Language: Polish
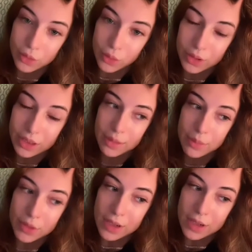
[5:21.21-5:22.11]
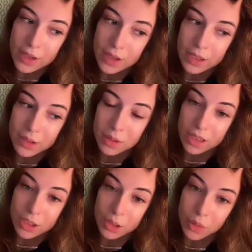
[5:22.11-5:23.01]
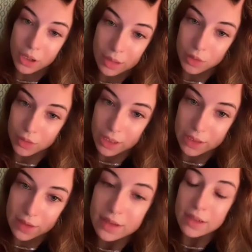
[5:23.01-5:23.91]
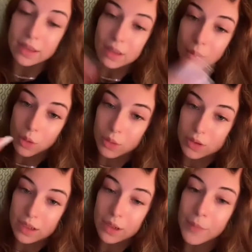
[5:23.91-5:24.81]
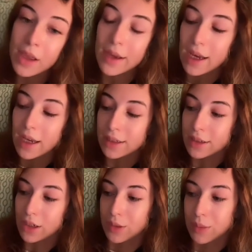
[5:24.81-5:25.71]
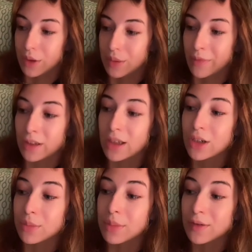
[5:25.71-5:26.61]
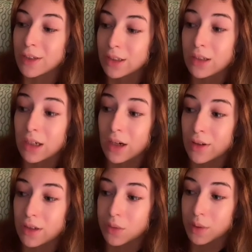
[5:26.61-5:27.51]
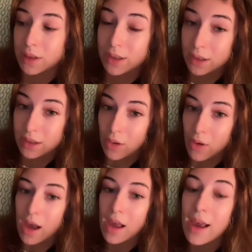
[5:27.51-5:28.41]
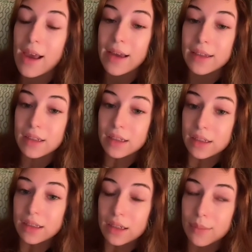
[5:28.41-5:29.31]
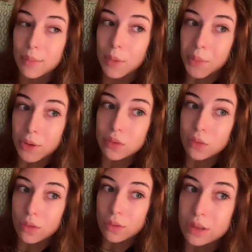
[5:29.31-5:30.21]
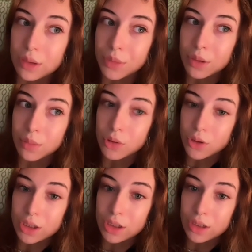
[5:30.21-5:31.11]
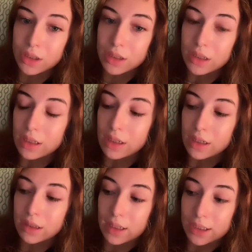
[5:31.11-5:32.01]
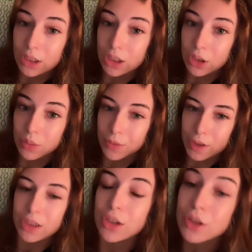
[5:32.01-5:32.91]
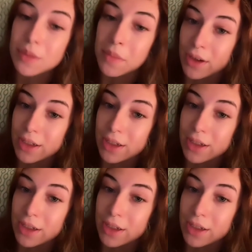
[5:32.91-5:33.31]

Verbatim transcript: skrócie, poznaliśmy się tak, że pojechałam do rezydencji i tam go poznałam, a zaczęliśmy rozmawiać, tak, że pewna nieciekawa sytuacja się stała i po prostu on chciał mnie pocieszyć i tak zaczęliśmy właśnie rozmawiać.